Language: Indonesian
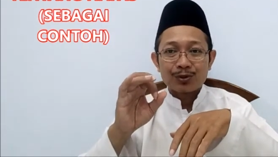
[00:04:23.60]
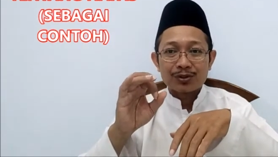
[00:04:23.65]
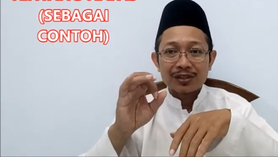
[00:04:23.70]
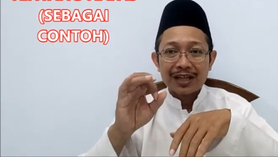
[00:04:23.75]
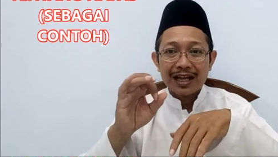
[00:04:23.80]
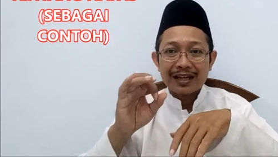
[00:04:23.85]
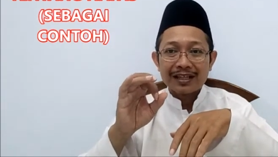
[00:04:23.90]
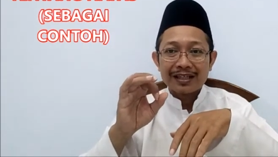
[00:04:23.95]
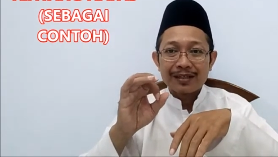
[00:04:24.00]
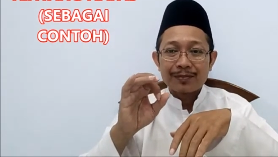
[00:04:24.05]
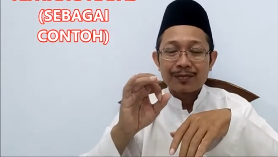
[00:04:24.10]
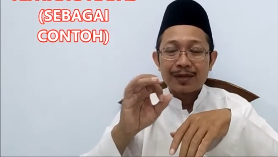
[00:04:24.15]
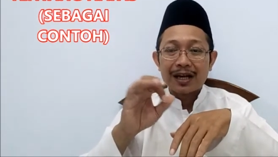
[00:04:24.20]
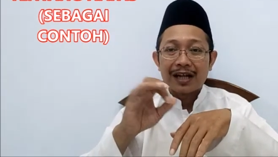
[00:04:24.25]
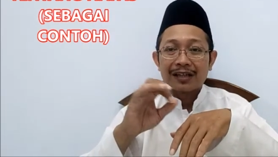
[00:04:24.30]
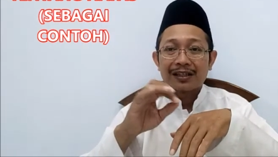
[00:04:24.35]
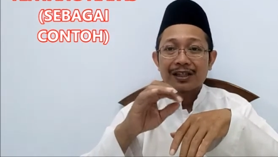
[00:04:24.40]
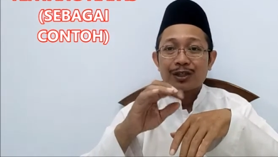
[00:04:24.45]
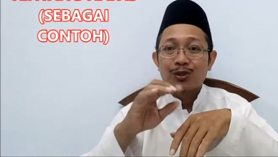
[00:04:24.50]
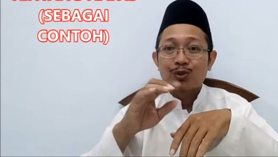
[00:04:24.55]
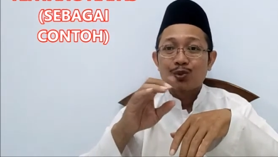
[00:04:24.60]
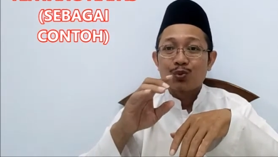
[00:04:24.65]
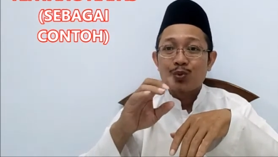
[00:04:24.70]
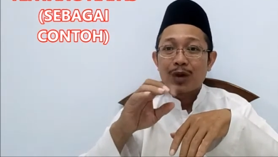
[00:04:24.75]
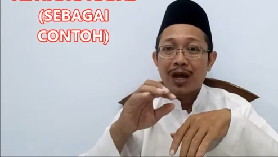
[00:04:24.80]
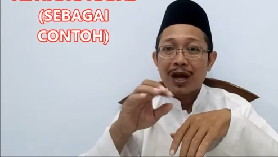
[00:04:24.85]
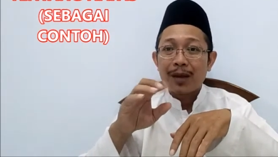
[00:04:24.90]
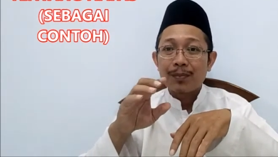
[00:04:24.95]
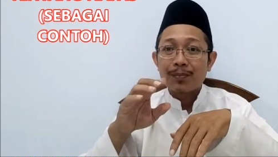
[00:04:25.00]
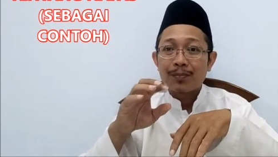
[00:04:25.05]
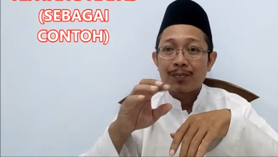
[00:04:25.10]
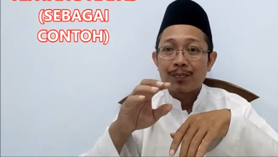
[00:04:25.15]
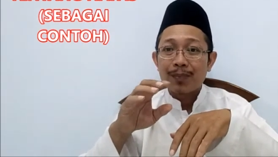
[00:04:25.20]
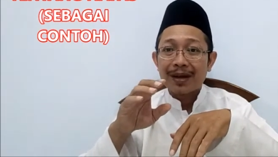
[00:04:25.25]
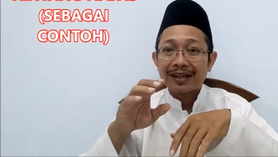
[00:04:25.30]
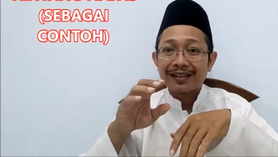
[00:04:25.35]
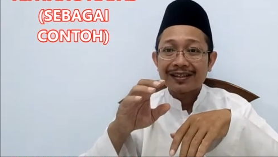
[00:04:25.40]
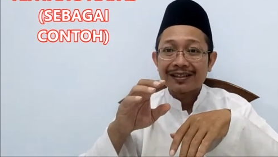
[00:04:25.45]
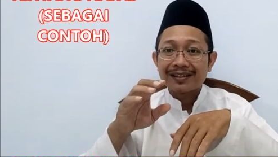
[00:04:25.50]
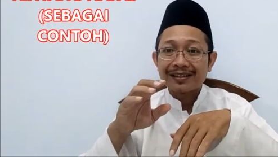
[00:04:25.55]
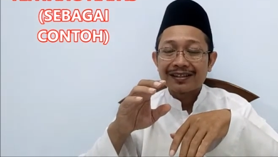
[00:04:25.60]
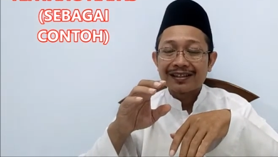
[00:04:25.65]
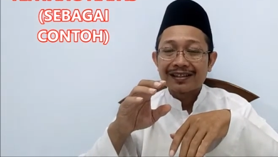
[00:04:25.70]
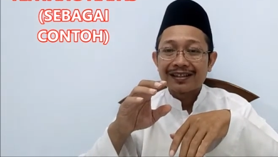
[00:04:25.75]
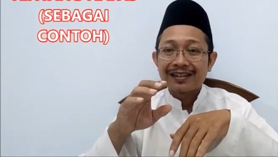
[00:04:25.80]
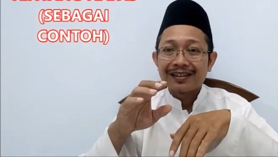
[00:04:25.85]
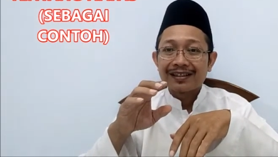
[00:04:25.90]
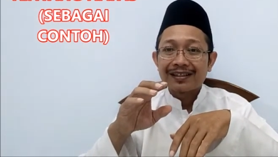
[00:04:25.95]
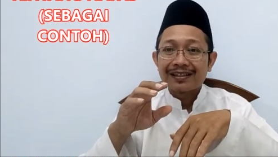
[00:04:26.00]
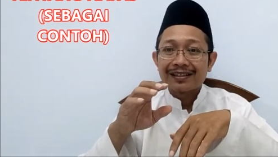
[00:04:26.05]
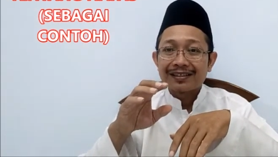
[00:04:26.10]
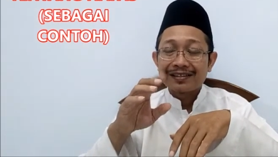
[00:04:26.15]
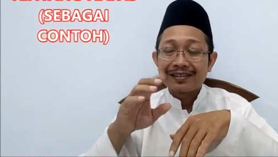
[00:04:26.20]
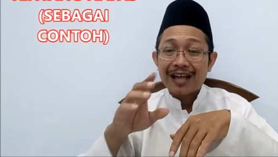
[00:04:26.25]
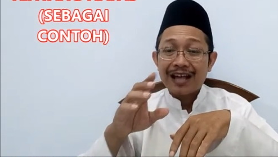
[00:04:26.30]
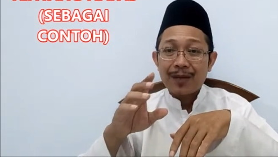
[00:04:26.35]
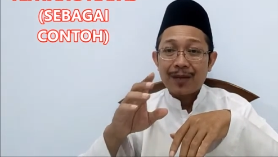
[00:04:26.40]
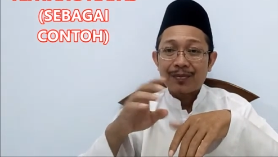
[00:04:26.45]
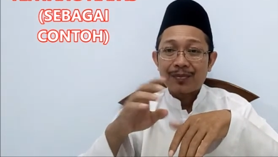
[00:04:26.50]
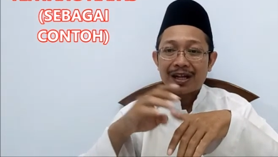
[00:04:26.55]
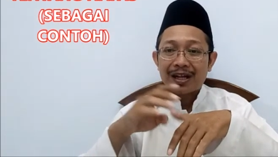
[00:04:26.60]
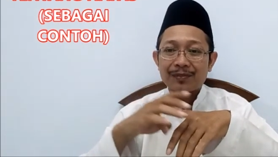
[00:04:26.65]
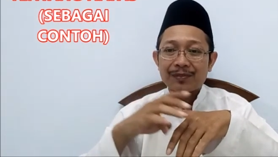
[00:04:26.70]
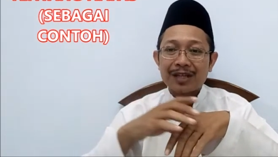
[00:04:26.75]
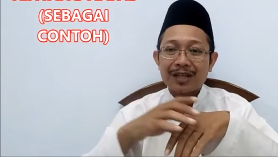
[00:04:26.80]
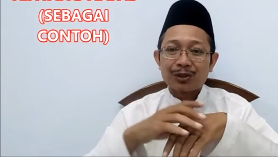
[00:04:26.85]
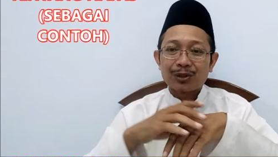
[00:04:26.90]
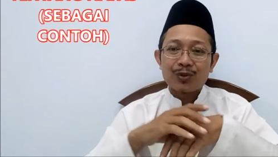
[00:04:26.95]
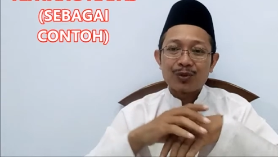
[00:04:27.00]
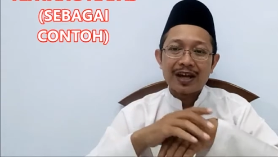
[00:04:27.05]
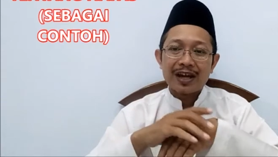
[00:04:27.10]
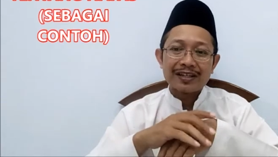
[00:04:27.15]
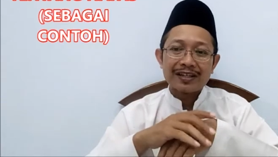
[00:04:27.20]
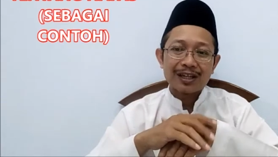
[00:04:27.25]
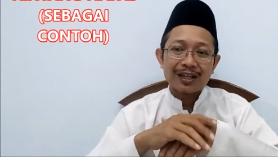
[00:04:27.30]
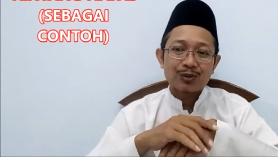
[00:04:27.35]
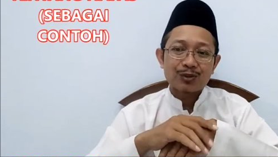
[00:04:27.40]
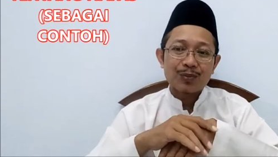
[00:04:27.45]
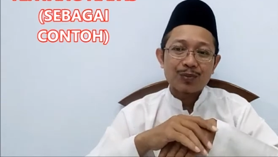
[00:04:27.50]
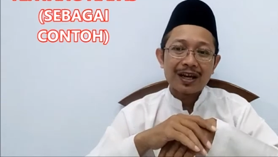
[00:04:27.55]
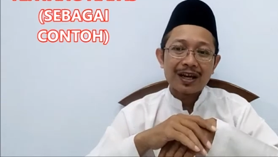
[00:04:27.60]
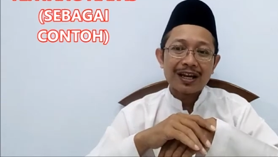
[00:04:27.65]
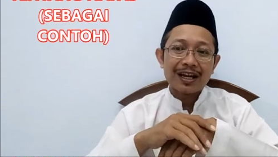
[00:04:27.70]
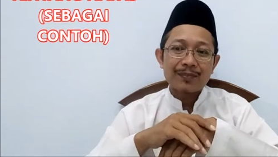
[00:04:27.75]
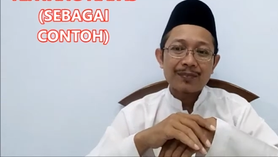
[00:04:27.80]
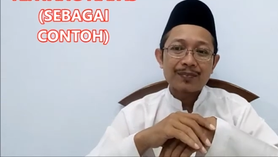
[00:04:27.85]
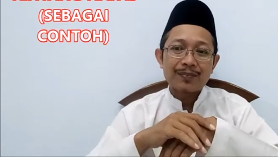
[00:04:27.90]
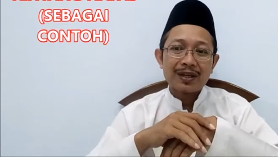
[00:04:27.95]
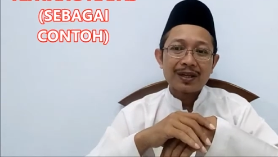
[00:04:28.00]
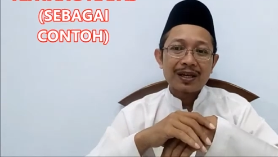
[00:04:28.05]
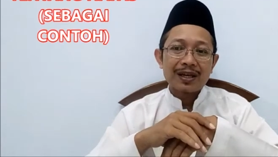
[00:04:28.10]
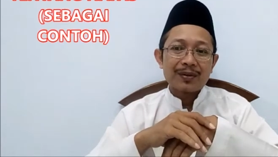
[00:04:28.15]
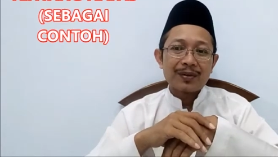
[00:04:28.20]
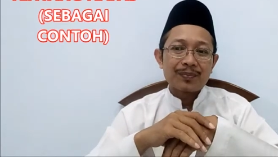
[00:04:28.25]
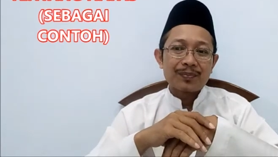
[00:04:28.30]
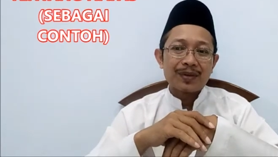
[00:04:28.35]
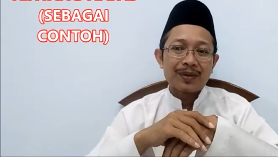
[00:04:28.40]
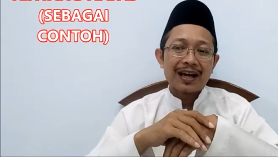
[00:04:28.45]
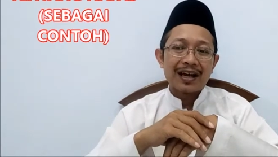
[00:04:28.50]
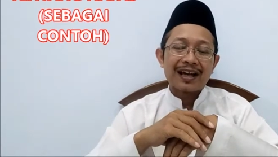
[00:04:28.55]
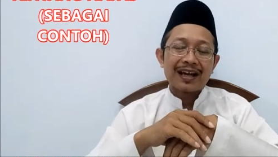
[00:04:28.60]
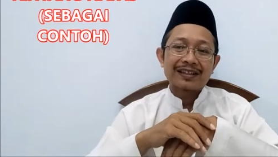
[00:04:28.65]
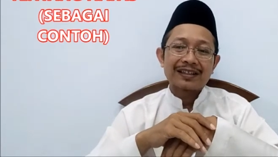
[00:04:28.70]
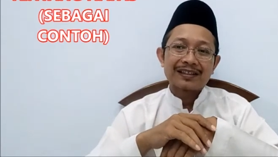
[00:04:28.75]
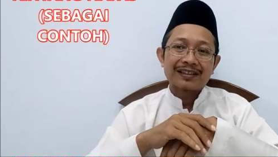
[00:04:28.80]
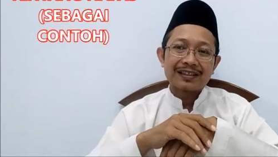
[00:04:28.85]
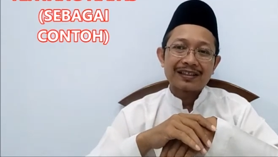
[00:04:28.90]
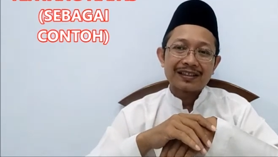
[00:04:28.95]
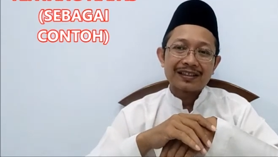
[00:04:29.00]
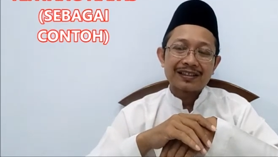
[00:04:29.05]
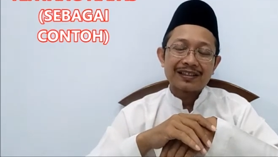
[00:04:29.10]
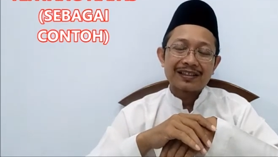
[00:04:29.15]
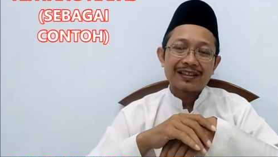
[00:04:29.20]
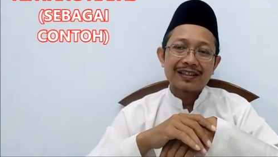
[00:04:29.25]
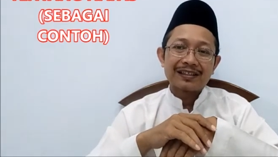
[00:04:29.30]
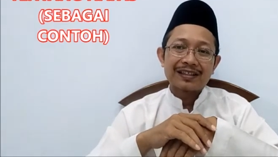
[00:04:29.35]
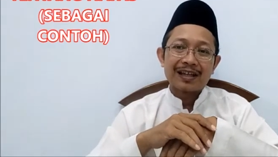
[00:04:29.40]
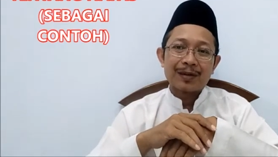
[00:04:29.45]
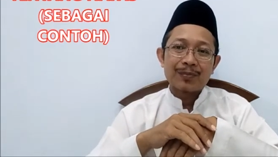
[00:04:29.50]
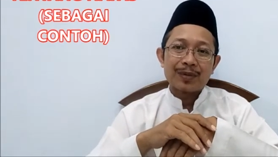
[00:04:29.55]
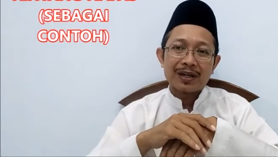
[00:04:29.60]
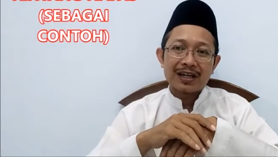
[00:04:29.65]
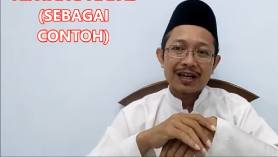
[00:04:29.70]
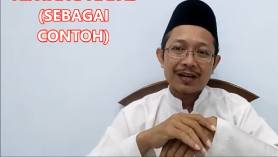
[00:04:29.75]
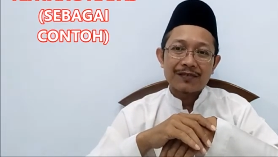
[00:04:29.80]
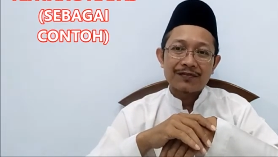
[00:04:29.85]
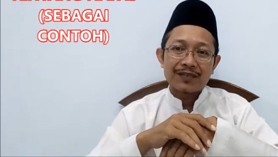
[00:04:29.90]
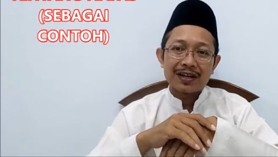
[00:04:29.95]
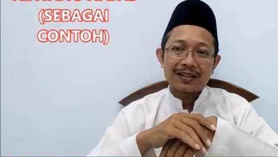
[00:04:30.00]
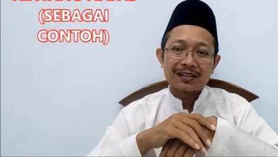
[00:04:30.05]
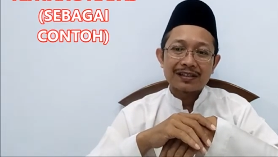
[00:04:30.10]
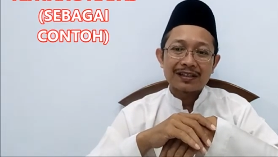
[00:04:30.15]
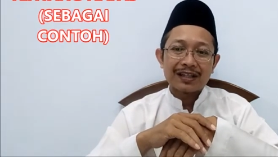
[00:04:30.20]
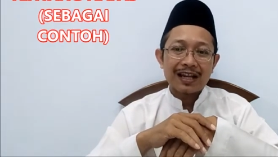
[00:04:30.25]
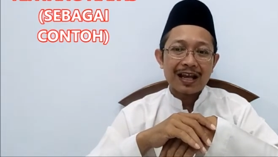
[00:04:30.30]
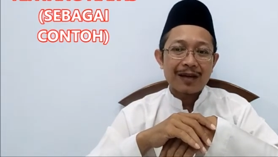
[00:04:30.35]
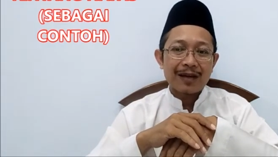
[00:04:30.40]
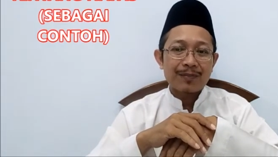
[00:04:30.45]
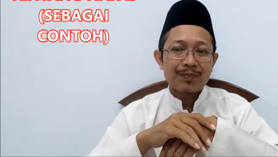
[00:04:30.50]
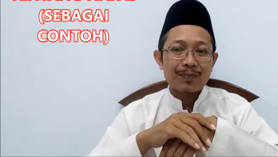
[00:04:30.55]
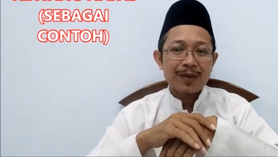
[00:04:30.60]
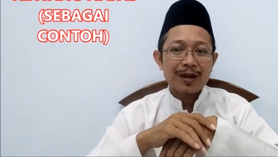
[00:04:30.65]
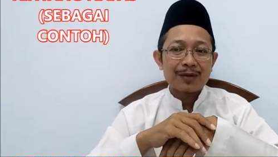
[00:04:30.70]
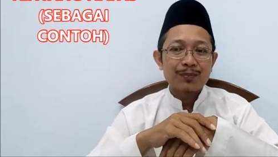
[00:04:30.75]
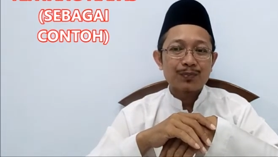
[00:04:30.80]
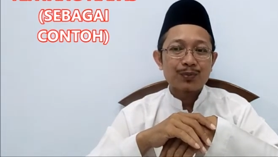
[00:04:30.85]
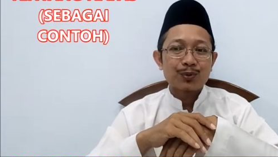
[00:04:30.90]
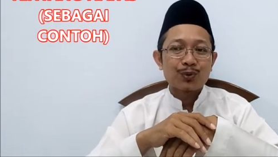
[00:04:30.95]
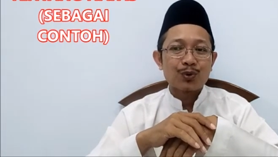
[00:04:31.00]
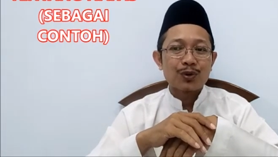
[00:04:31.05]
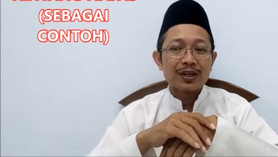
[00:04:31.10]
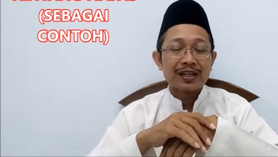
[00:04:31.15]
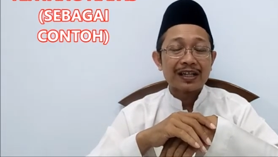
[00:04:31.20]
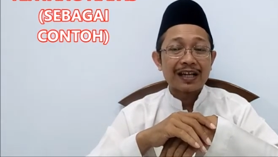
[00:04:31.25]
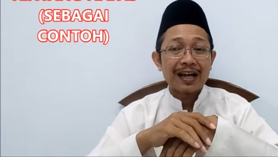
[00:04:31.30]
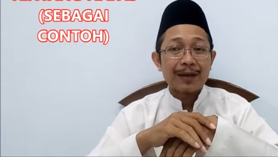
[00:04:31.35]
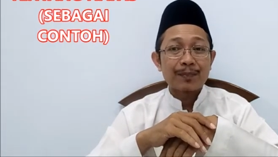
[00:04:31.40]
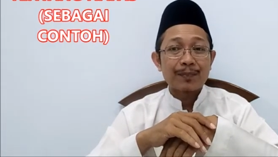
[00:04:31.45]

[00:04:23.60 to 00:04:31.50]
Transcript: kali berarti 24 jam dalam satu hari satu malam berarti kita bernafas 86.400